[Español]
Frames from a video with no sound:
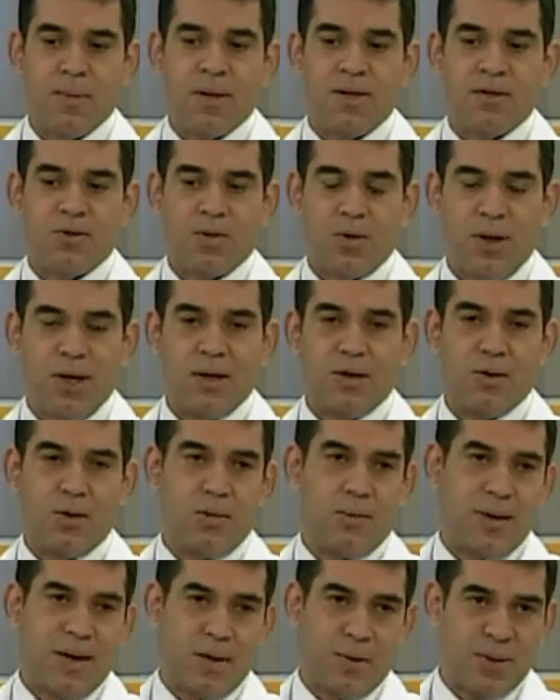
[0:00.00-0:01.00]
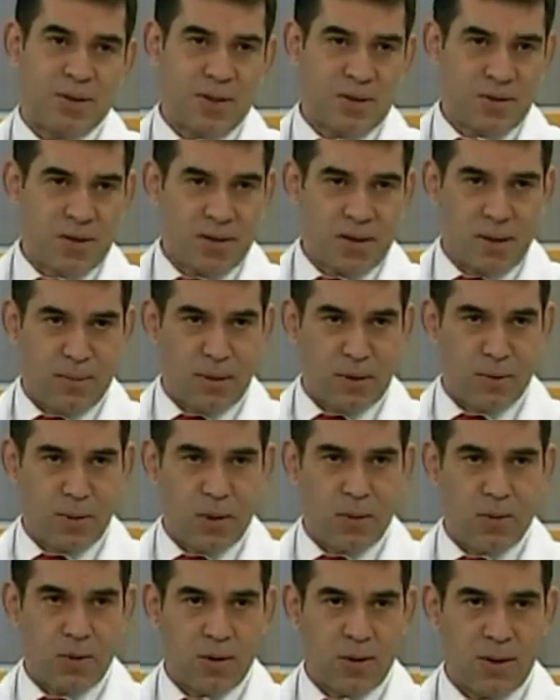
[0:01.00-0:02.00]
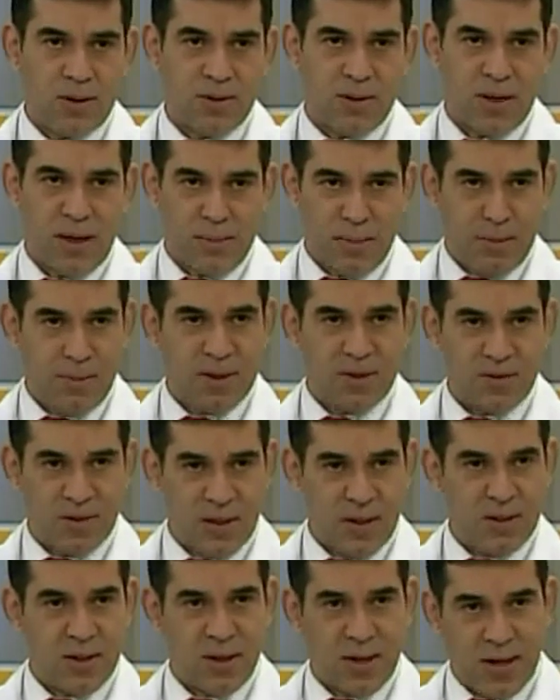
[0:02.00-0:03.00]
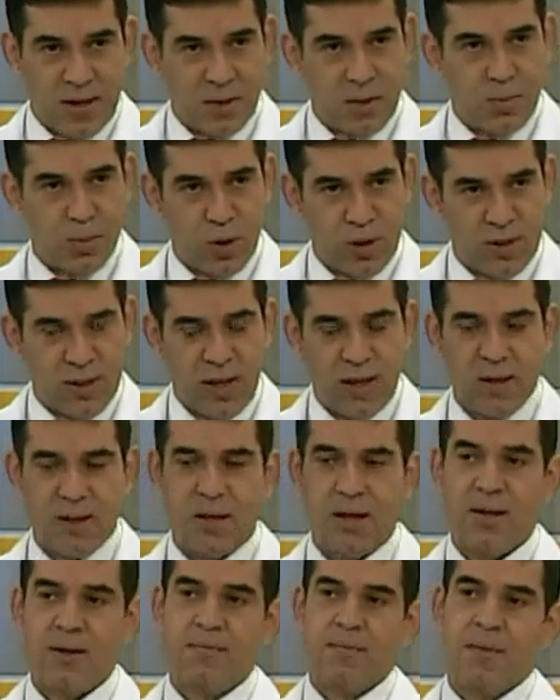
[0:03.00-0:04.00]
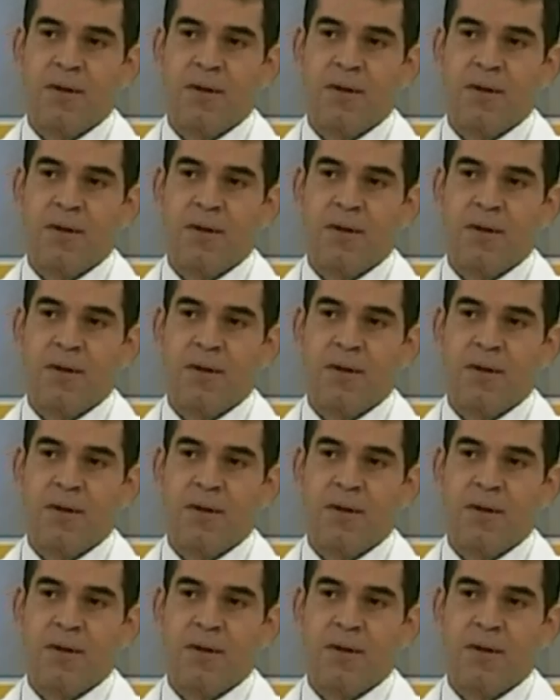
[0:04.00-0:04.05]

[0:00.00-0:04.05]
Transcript: venezolanos bajo este sistema nuevo que se llama medicina integral comunitaria,